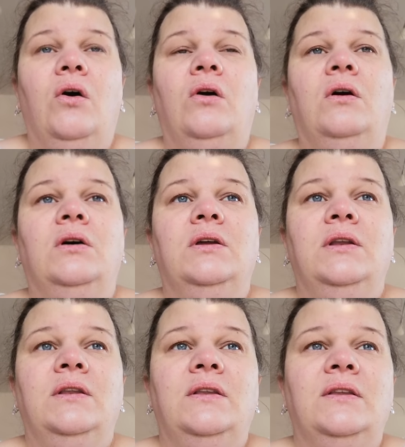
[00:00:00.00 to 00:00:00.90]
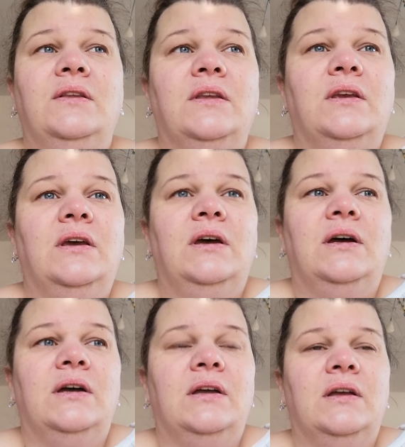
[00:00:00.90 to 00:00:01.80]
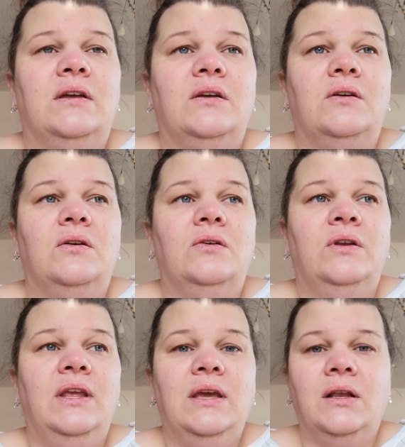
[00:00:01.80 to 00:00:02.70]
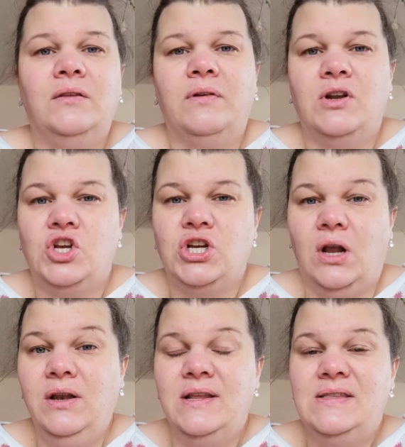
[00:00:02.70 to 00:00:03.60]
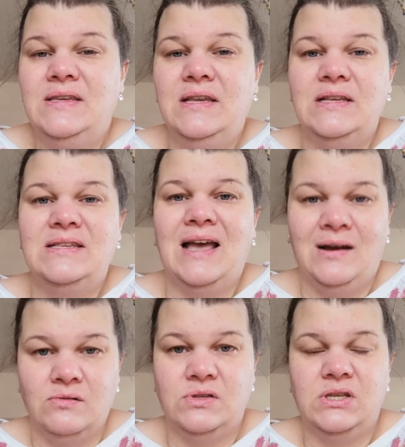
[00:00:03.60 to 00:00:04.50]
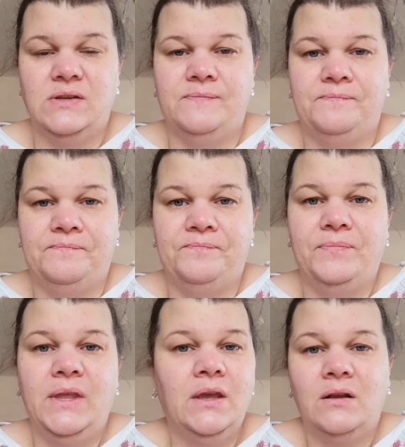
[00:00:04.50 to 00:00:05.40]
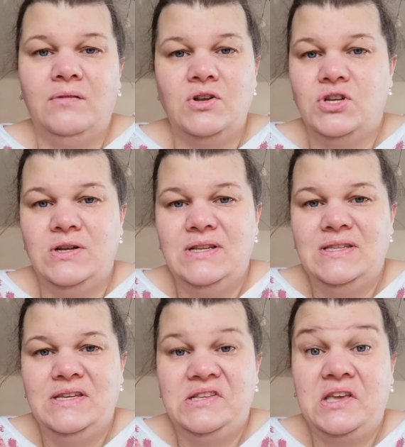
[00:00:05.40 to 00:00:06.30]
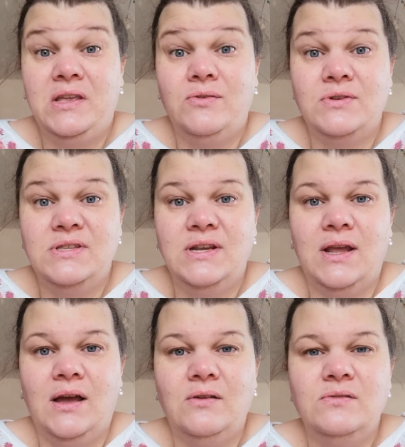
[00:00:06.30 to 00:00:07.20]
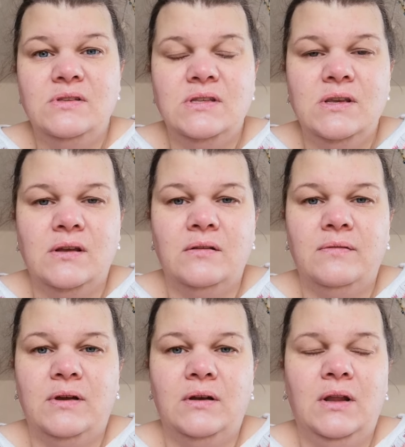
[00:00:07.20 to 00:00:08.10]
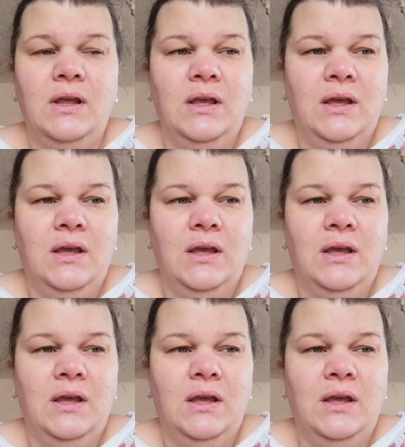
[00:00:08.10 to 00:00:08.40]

Und, äh, und irgendwann schaltet sich das aus. Irgendwann schaltet sich der Geruchssinn aus, irgendwann